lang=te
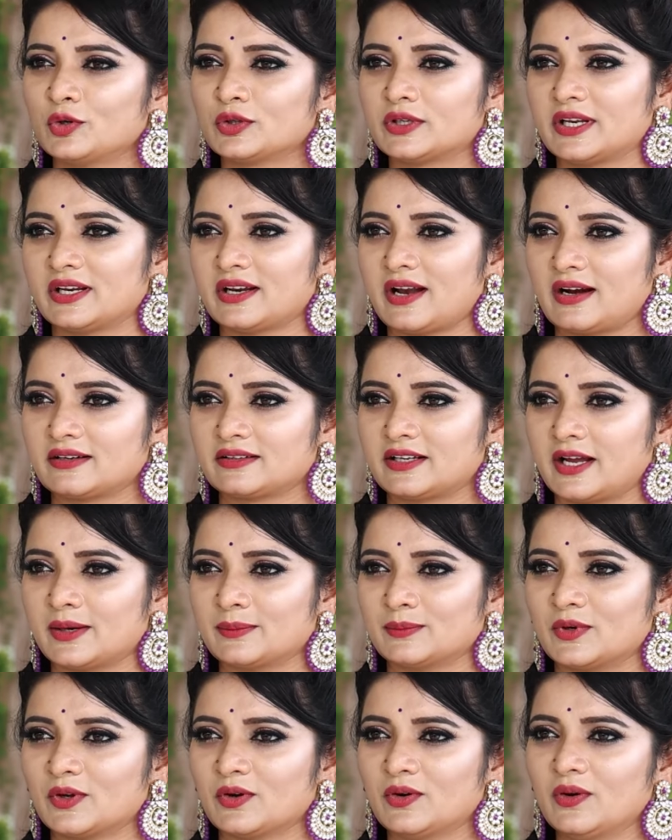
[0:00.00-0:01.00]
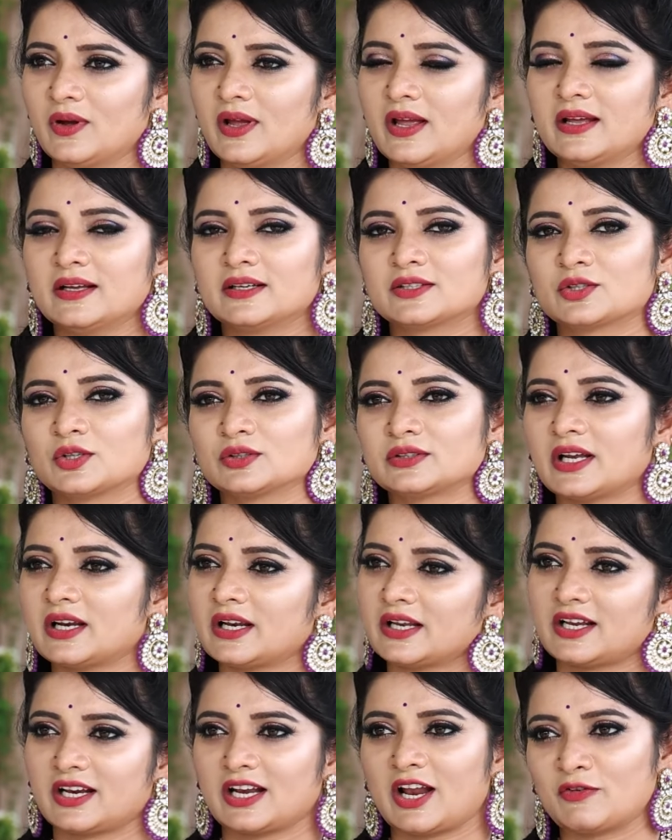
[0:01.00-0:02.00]
ఫోర్టీన్ ఆ టైంలో సో
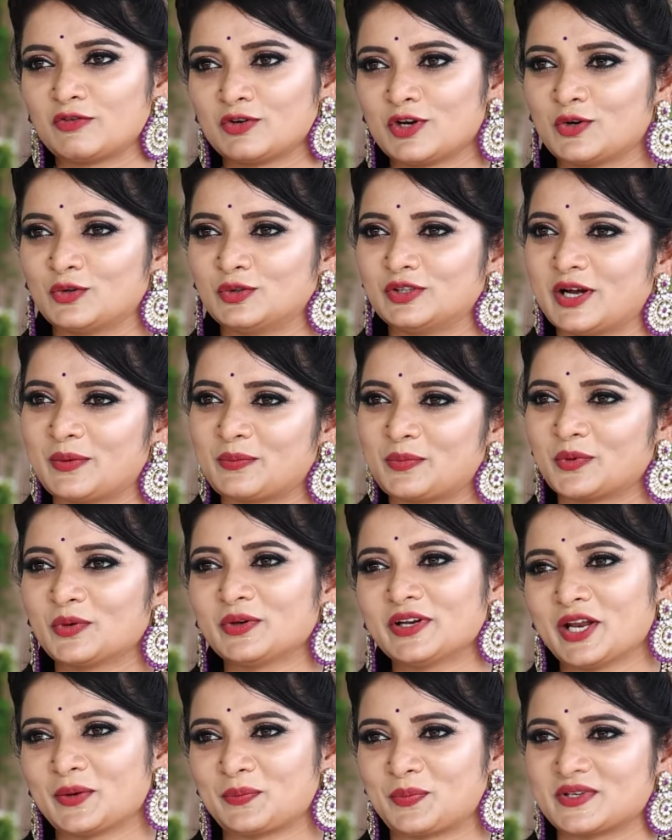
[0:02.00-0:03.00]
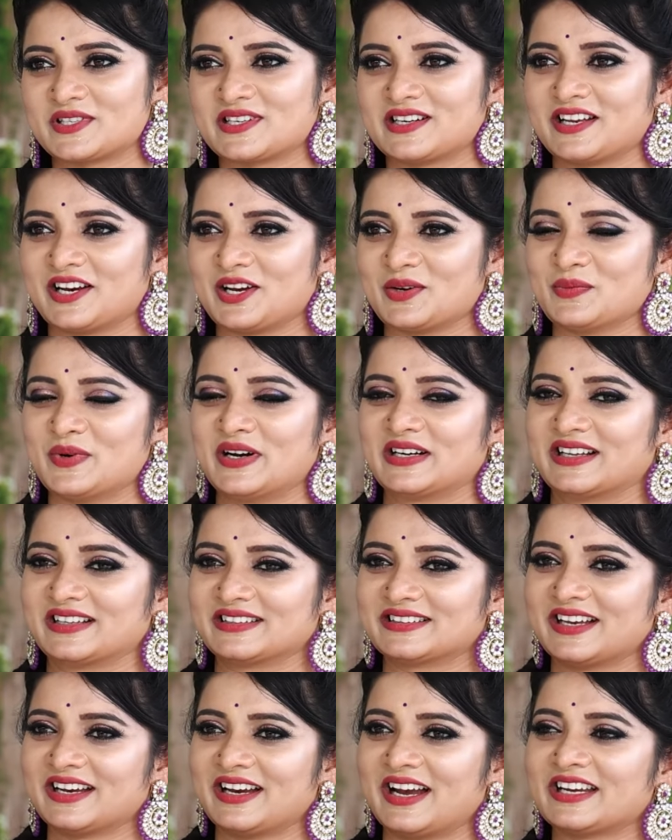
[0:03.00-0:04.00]
తనకి లవ్ లో ఉన్నప్పుడు నేర్పించాడు అనమాట
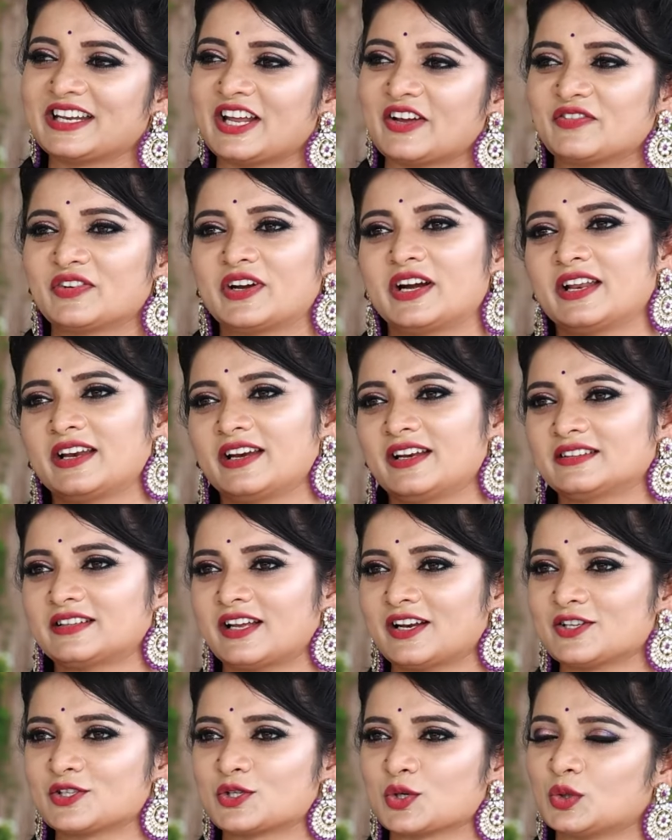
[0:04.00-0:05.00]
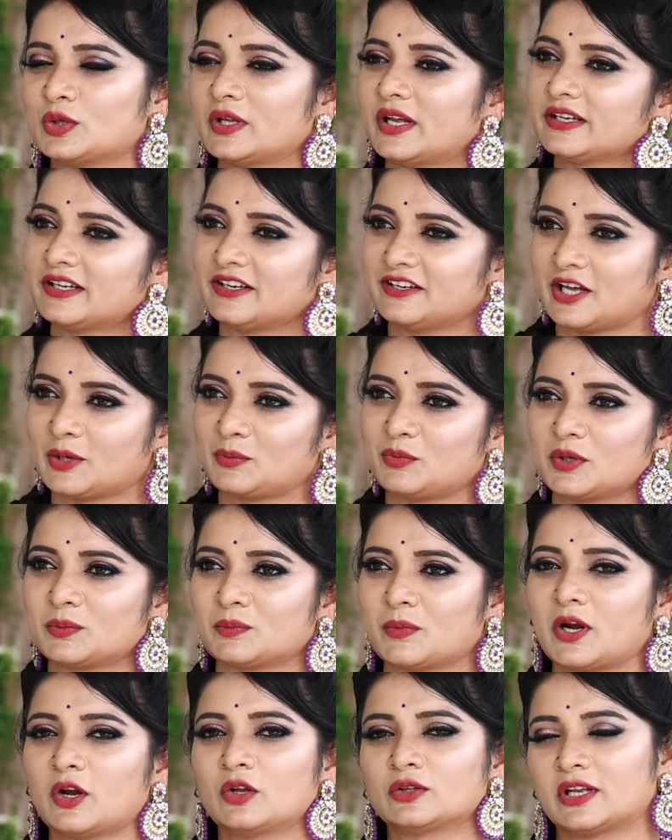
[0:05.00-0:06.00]
అంటే ఎవ్రీడే నేను తను చూడడానికి ఇనార్బిట్
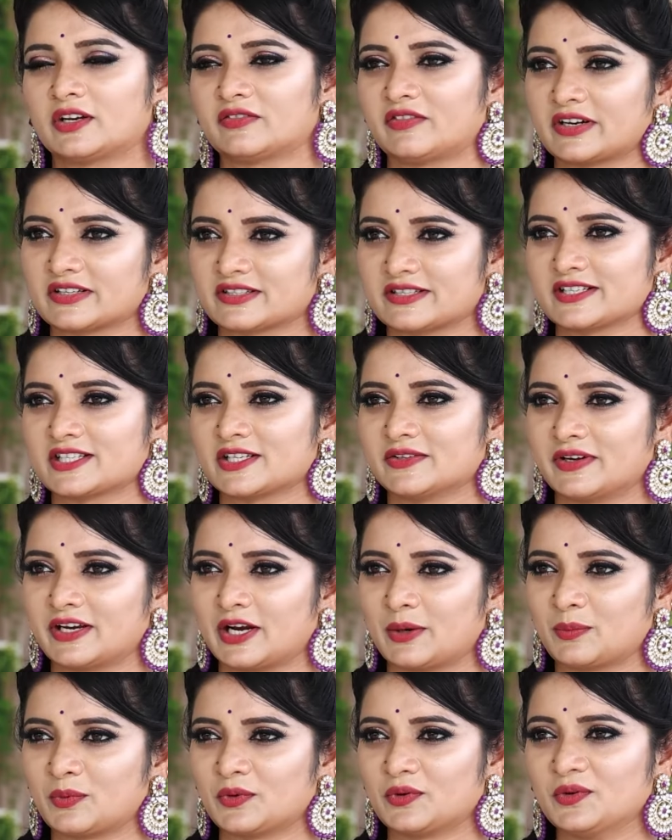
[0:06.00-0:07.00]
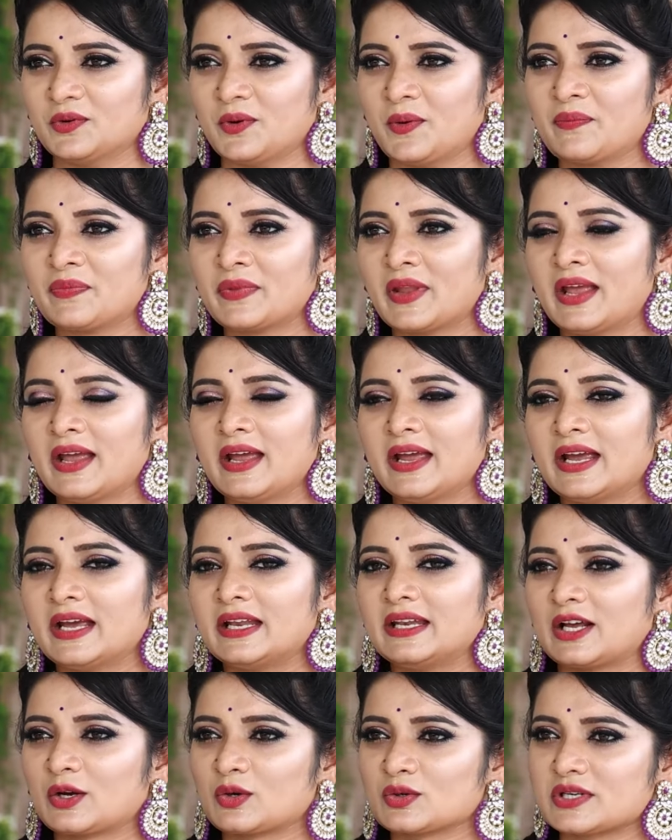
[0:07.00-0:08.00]
మాల్ లో తను వర్క్ చేసేవారు అప్పుడు
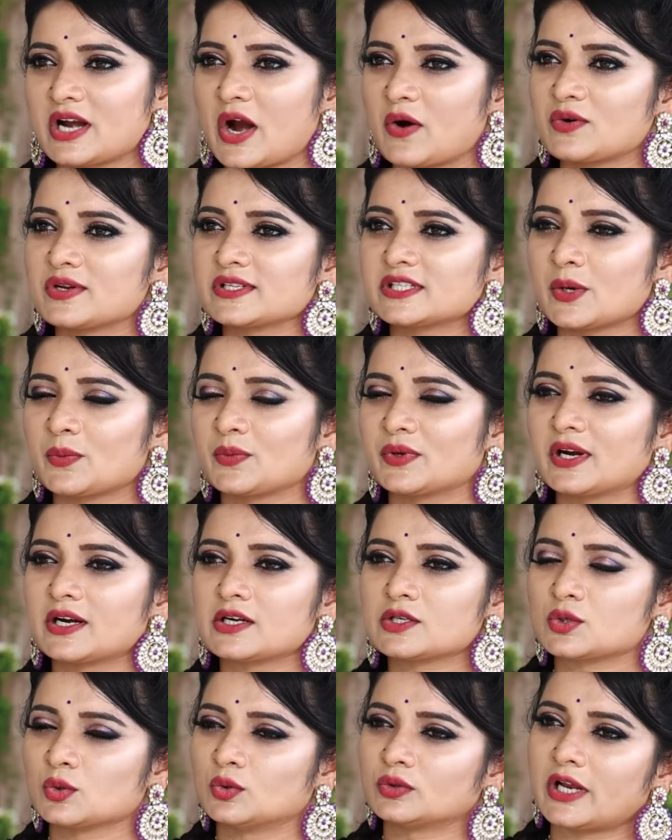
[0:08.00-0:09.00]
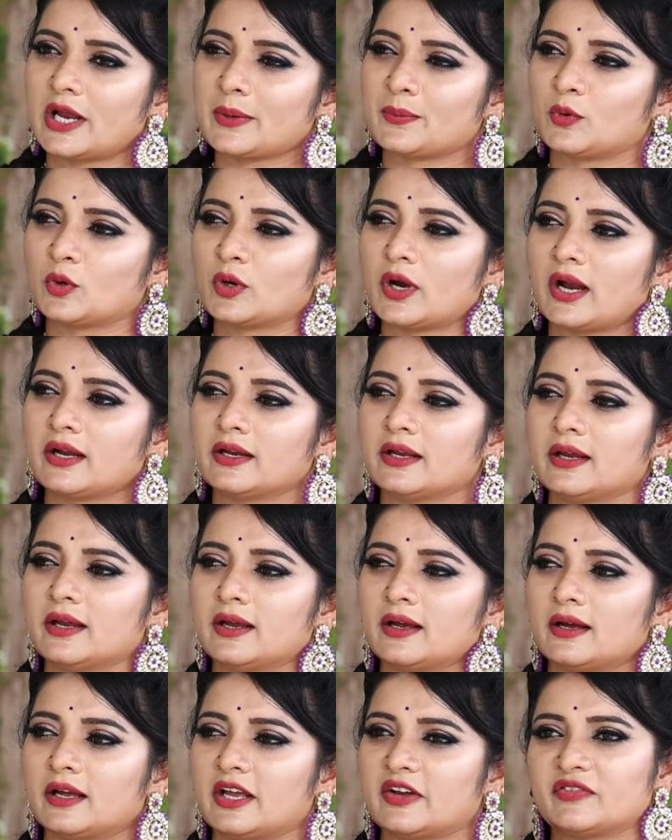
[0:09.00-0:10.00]
నాకు శ్రావణ సమీర షూట్ అయిపోగానే
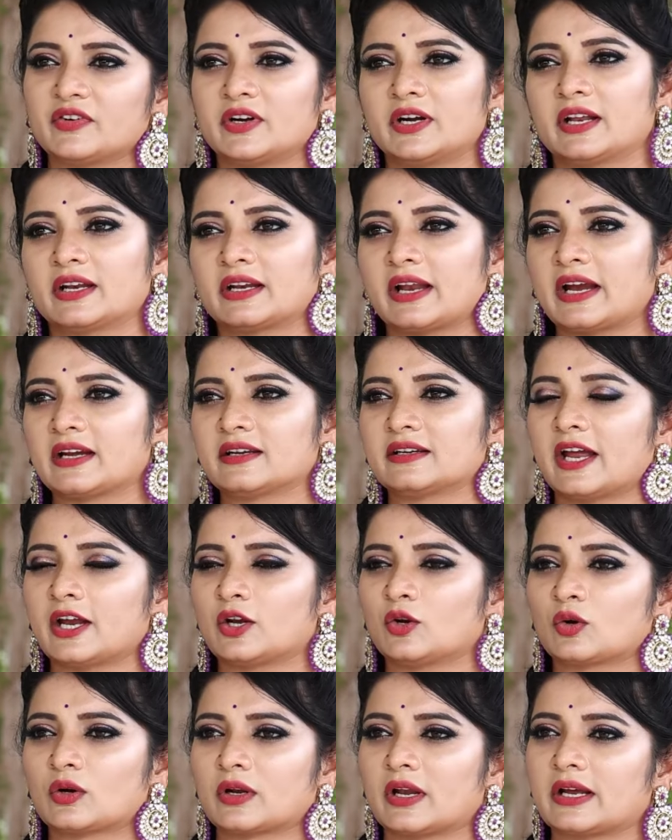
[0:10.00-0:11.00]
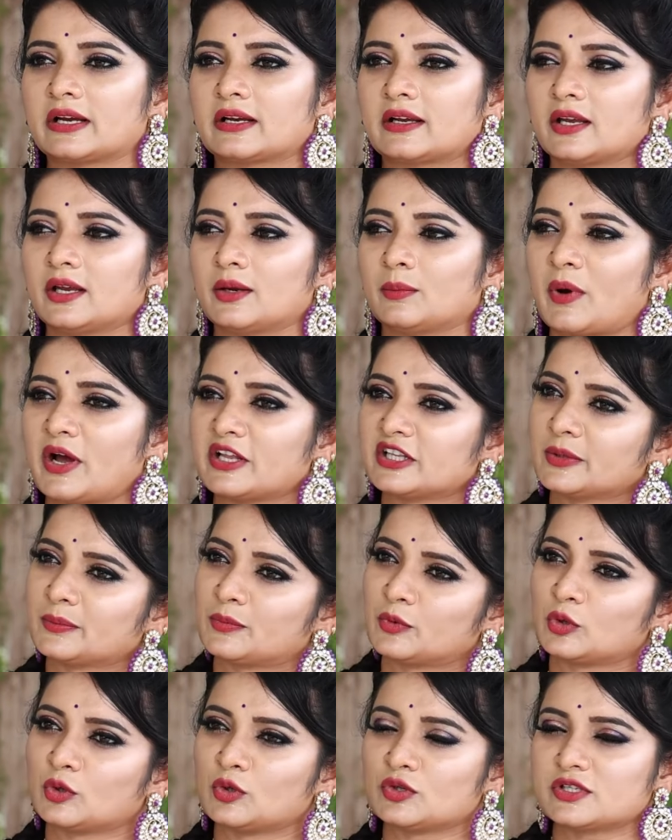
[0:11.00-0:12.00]
ఎవ్రీడే నైట్ నైన్ ఓ క్లాక్ కి
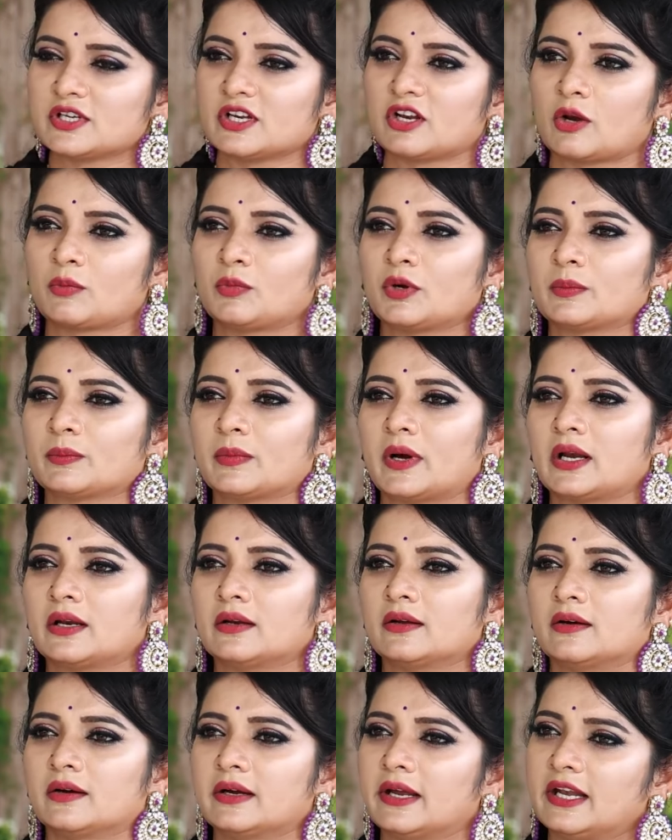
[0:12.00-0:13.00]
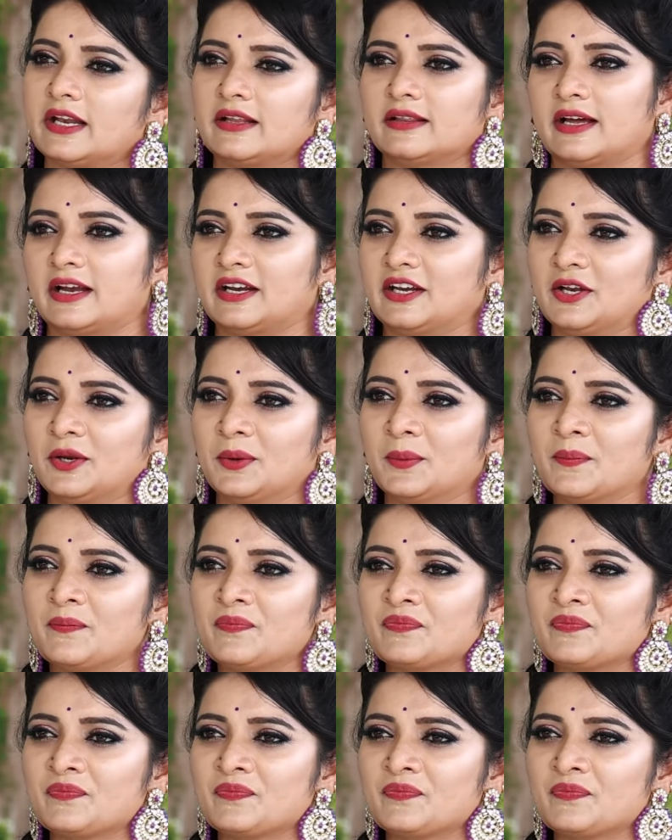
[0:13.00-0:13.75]
మాదాపూర్ నుంచి ఇనార్బిట్ మాల్ వెళ్ళేదాన్ని